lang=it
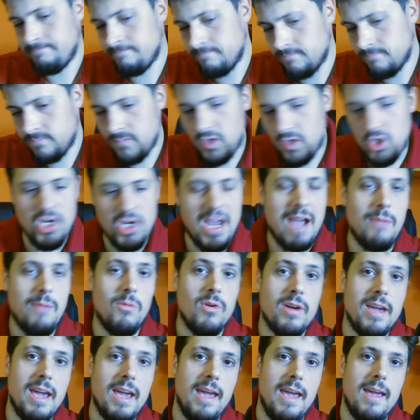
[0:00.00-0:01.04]
Diciamo
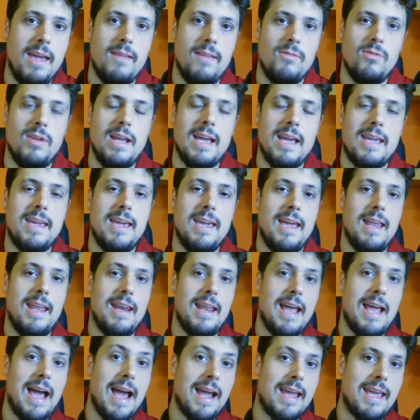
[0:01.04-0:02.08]
che non è che
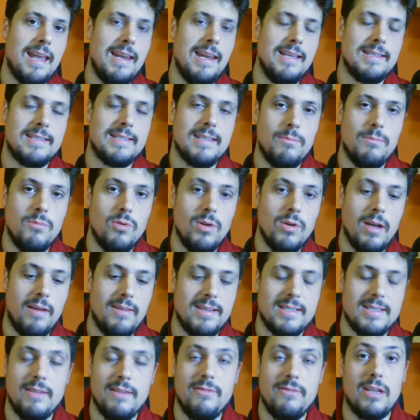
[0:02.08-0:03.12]
anche l'Istanbul
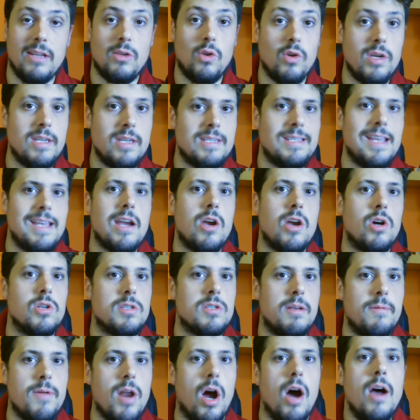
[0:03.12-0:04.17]
avesse fatto chissà
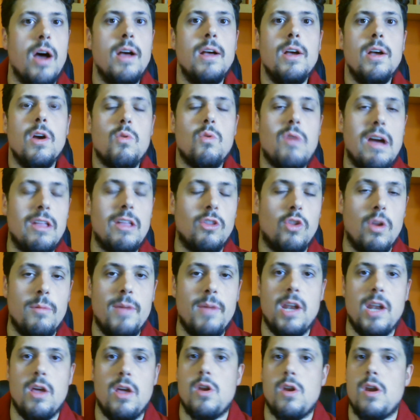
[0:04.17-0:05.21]
cosa, però
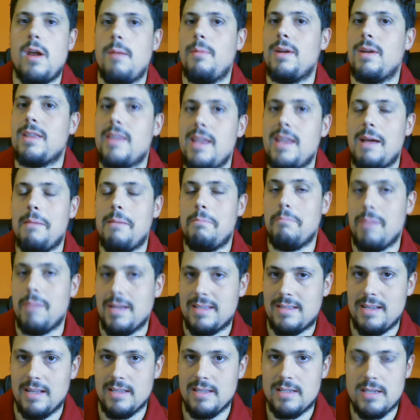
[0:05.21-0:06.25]
quantomeno era una partita
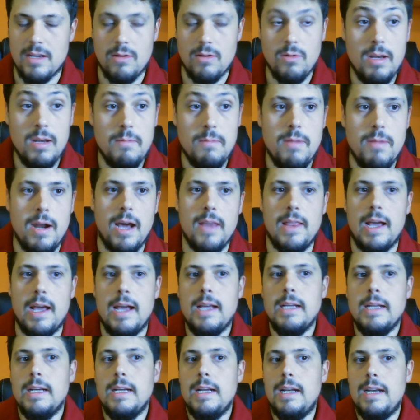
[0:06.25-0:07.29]
abbastanza equilibrata.
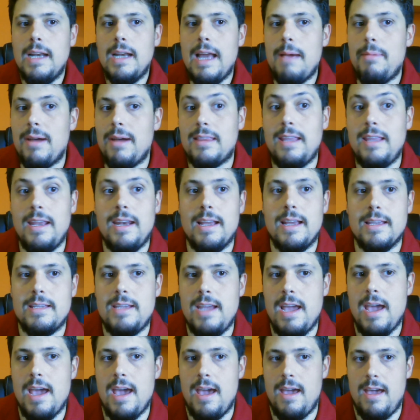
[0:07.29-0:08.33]
La partita
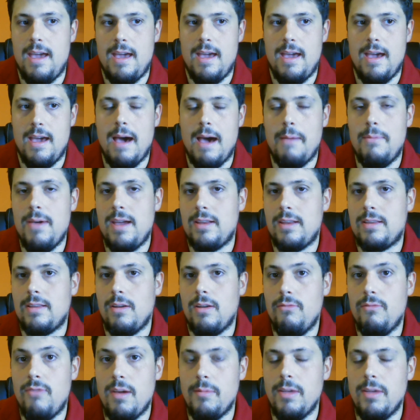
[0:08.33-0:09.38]
si è eh, aperta
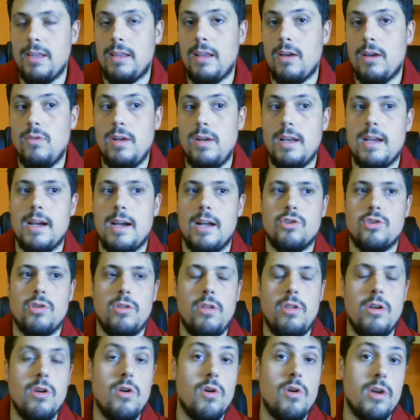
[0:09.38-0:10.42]
ovviamente con il calcio di
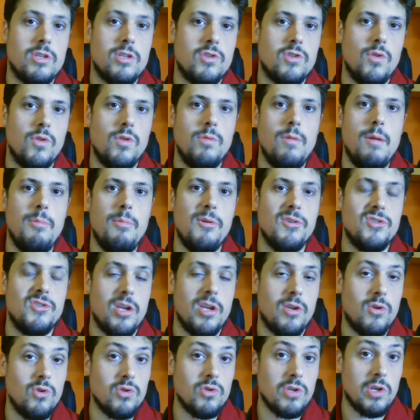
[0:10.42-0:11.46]
rigore, secondo me poi si
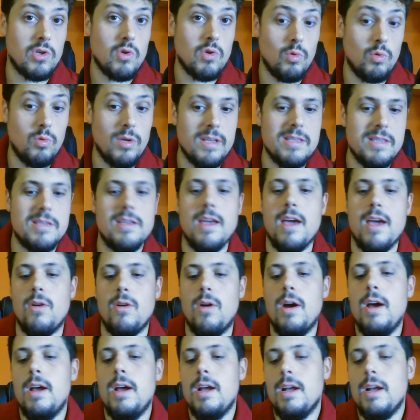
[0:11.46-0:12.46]
è chiusa sul 2-0